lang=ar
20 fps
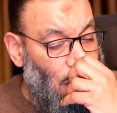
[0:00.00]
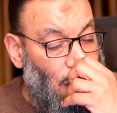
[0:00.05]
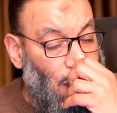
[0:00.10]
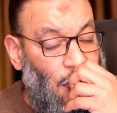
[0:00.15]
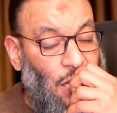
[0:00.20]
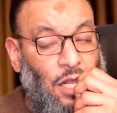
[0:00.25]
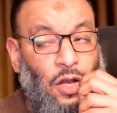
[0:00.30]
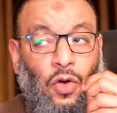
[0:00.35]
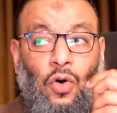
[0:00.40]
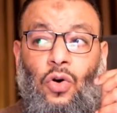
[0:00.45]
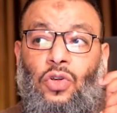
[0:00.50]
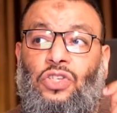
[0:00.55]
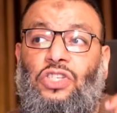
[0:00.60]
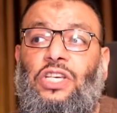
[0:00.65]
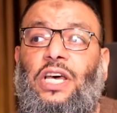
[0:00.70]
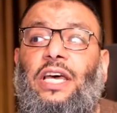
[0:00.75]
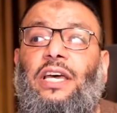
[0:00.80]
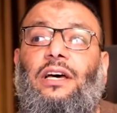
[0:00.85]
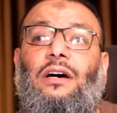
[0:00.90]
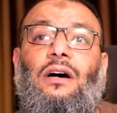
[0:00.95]

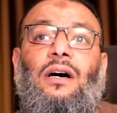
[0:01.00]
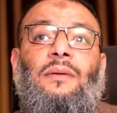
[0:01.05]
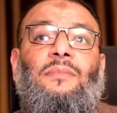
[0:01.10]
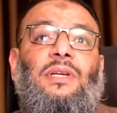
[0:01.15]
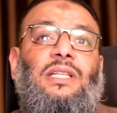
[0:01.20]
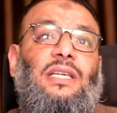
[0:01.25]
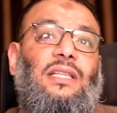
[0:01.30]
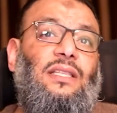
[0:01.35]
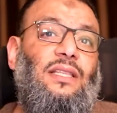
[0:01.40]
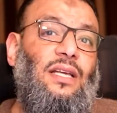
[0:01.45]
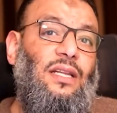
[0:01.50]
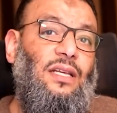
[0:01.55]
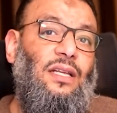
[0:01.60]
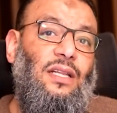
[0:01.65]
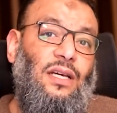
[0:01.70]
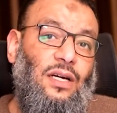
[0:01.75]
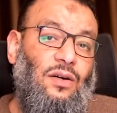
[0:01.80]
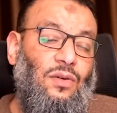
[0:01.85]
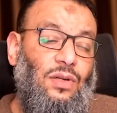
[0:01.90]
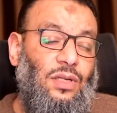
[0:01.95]
الحجة إقامة الدليل
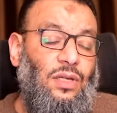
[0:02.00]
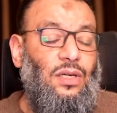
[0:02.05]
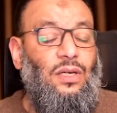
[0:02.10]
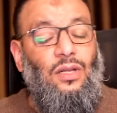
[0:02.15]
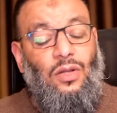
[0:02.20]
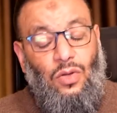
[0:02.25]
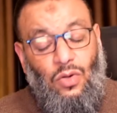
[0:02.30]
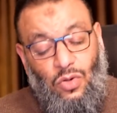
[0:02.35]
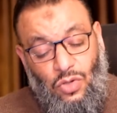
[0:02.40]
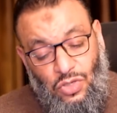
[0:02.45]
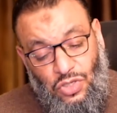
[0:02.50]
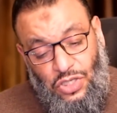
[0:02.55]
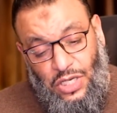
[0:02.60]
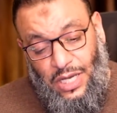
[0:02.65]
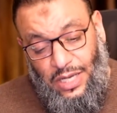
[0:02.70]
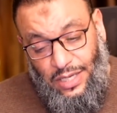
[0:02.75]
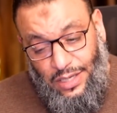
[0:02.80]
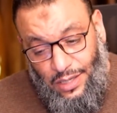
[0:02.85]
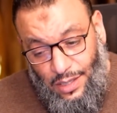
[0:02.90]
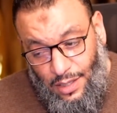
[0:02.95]
يا أخوان
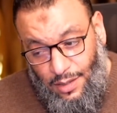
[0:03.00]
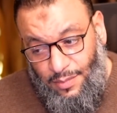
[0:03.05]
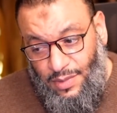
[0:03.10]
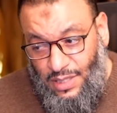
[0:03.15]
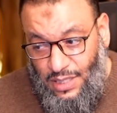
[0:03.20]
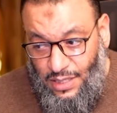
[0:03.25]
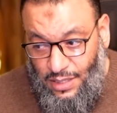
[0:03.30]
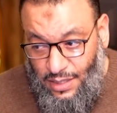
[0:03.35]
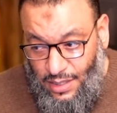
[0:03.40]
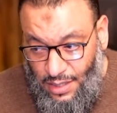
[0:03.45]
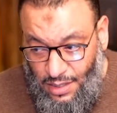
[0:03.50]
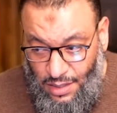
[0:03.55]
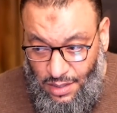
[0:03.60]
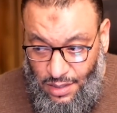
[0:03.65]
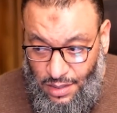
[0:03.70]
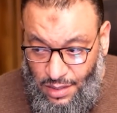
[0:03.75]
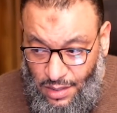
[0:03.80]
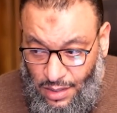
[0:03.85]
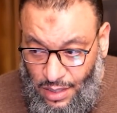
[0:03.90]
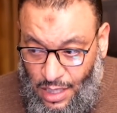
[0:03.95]
الحجة إقامة
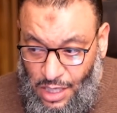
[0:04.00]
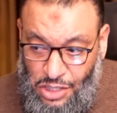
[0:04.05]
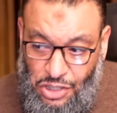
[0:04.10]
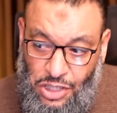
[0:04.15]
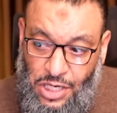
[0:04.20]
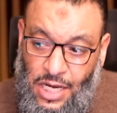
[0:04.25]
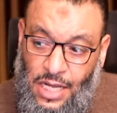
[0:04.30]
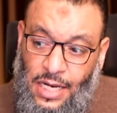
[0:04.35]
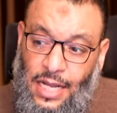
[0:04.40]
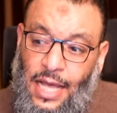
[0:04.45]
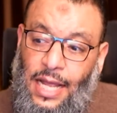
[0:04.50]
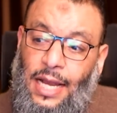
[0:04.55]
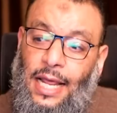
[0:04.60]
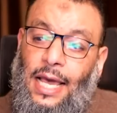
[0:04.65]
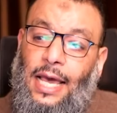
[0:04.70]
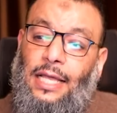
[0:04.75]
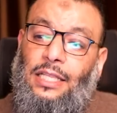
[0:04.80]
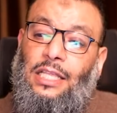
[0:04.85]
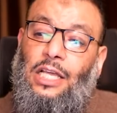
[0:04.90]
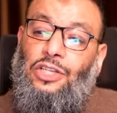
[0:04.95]
الدليل عشان أنا
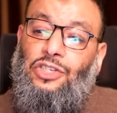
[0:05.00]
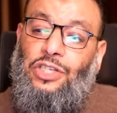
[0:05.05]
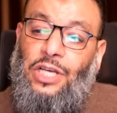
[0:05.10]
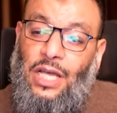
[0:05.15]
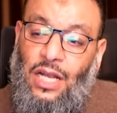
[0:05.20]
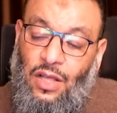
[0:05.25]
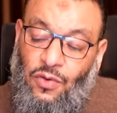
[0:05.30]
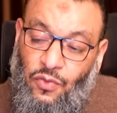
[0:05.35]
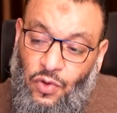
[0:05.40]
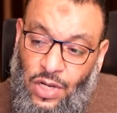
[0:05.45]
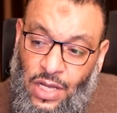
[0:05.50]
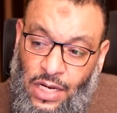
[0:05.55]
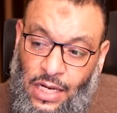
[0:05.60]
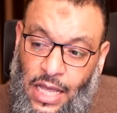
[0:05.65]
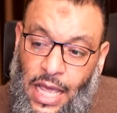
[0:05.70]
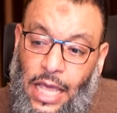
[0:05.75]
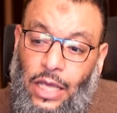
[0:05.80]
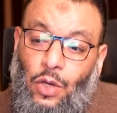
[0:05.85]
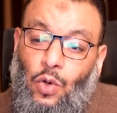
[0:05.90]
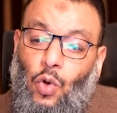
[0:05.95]
أحتج على فلان
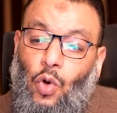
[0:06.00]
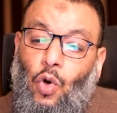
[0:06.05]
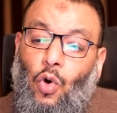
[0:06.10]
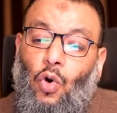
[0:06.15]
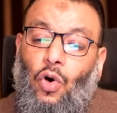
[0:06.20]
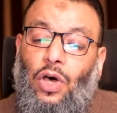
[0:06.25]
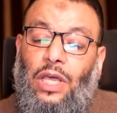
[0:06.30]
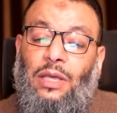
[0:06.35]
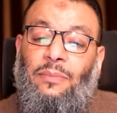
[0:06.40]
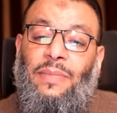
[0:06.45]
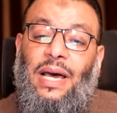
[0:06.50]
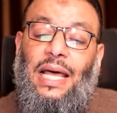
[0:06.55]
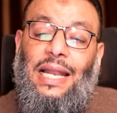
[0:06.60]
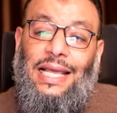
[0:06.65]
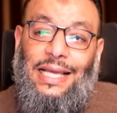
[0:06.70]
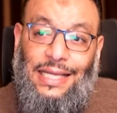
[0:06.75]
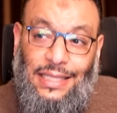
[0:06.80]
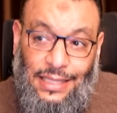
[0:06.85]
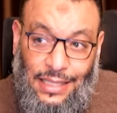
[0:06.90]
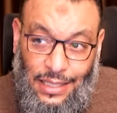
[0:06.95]
أي أقيم
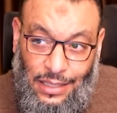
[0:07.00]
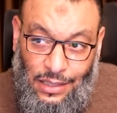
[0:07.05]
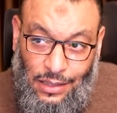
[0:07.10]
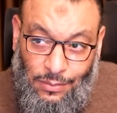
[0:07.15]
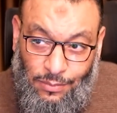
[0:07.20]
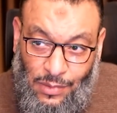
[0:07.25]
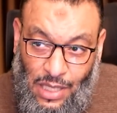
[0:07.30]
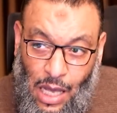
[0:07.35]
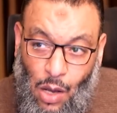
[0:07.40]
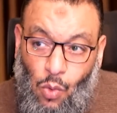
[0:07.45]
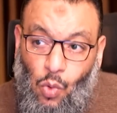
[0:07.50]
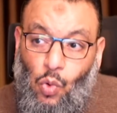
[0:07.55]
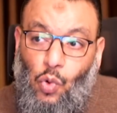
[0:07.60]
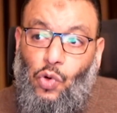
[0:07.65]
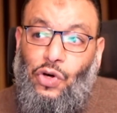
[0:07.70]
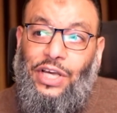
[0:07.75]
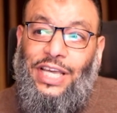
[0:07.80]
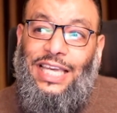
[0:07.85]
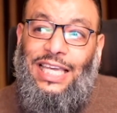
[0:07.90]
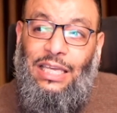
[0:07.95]
عليه الدليل أو
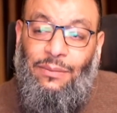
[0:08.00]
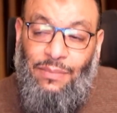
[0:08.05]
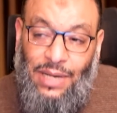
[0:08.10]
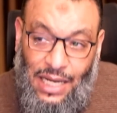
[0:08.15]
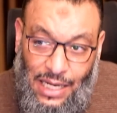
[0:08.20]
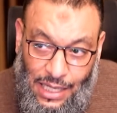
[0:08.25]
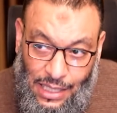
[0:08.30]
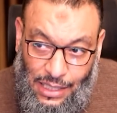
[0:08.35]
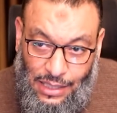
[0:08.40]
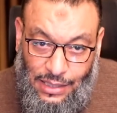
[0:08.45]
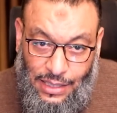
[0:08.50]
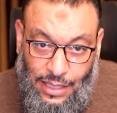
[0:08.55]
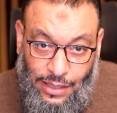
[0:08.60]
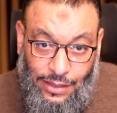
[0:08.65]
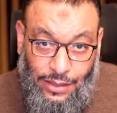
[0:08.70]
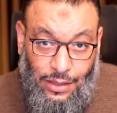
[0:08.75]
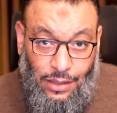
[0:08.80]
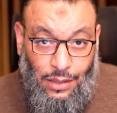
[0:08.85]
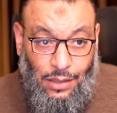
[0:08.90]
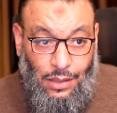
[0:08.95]
أقيم عليه
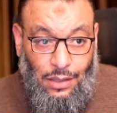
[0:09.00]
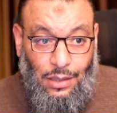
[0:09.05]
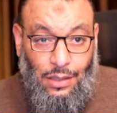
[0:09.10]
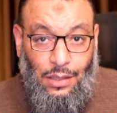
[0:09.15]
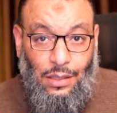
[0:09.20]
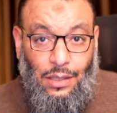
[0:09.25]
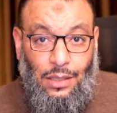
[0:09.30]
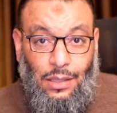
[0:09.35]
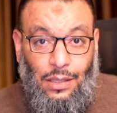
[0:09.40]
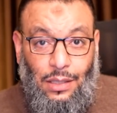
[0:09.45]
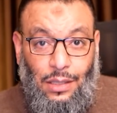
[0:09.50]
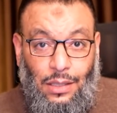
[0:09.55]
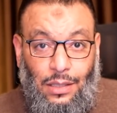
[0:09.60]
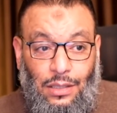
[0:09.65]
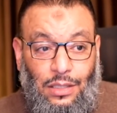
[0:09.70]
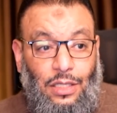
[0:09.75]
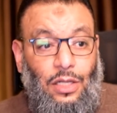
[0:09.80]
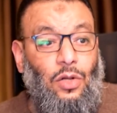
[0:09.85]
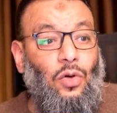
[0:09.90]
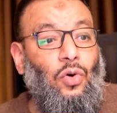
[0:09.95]
الدليل
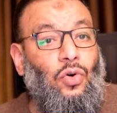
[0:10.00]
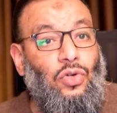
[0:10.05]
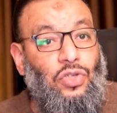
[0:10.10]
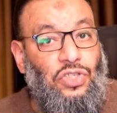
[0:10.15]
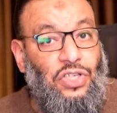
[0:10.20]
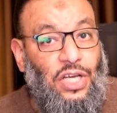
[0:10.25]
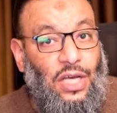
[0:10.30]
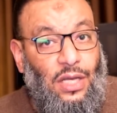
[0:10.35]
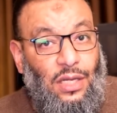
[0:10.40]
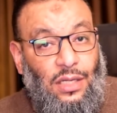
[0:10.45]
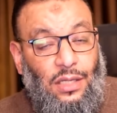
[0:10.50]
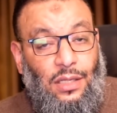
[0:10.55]
دي الحجة